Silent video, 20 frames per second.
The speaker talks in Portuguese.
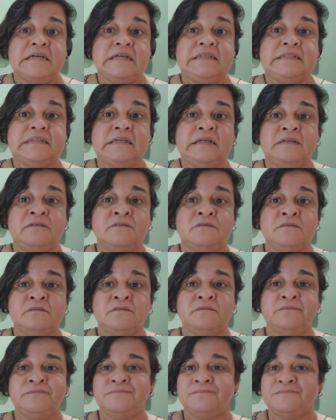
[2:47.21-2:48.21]

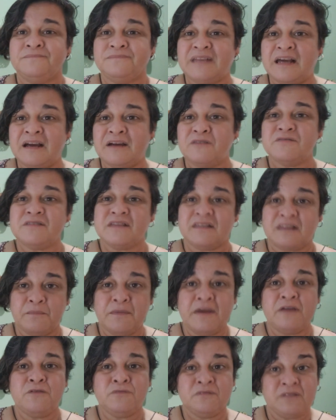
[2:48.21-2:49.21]
Então, a coisa está
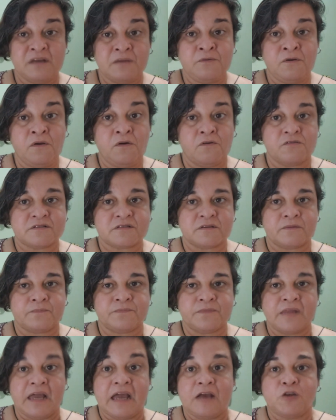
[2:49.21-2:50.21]
meio nebulosa.
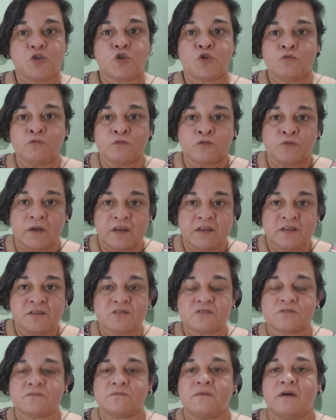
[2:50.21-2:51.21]
Junto a
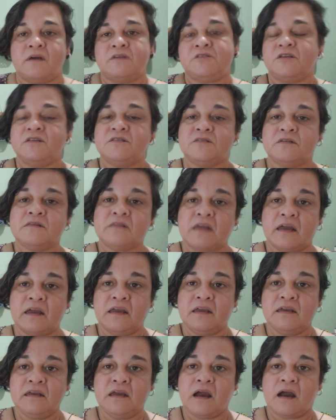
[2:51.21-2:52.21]
isso, a gente
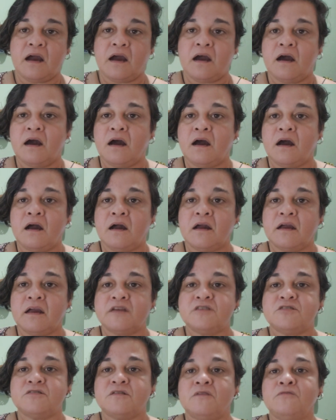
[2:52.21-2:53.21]
tem a
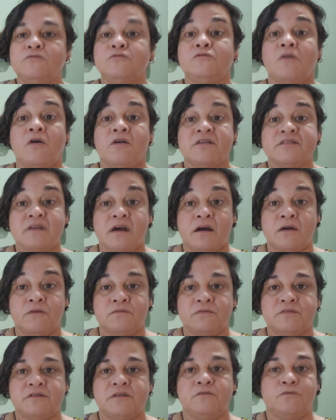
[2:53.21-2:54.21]
questão do lockdown,
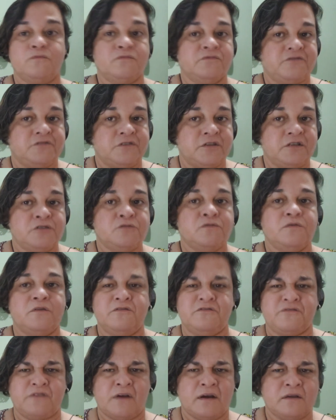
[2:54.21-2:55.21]
que num vídeo eu
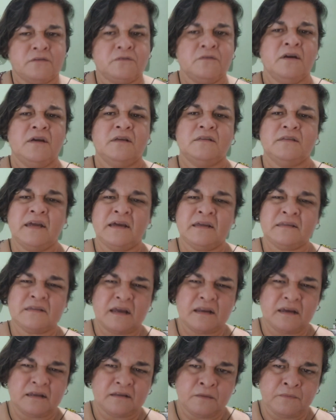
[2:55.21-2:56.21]
falo
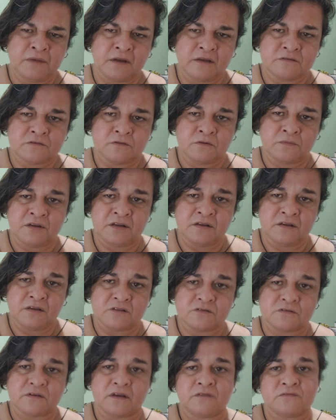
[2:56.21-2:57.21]
detalhadamente sobre
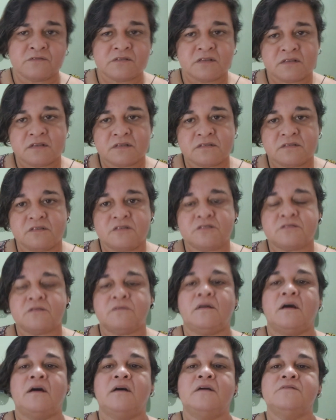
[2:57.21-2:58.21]
isso. Aí vocês assistam
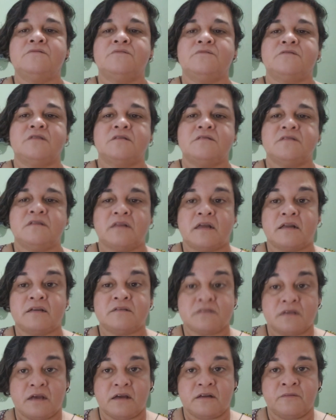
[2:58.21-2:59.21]
lá se vocês se
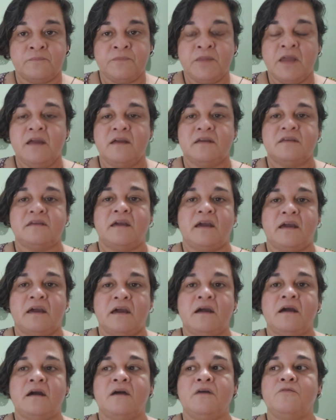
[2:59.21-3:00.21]
interessarem, que
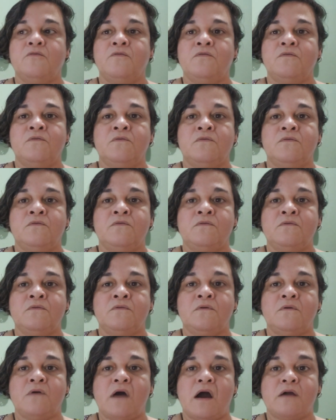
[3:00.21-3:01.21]
é
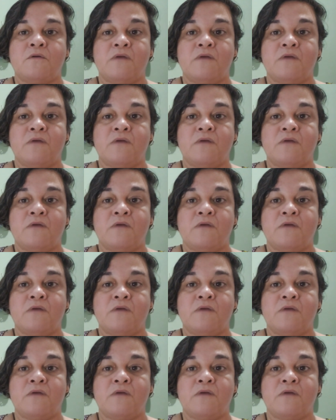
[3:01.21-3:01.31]
o, a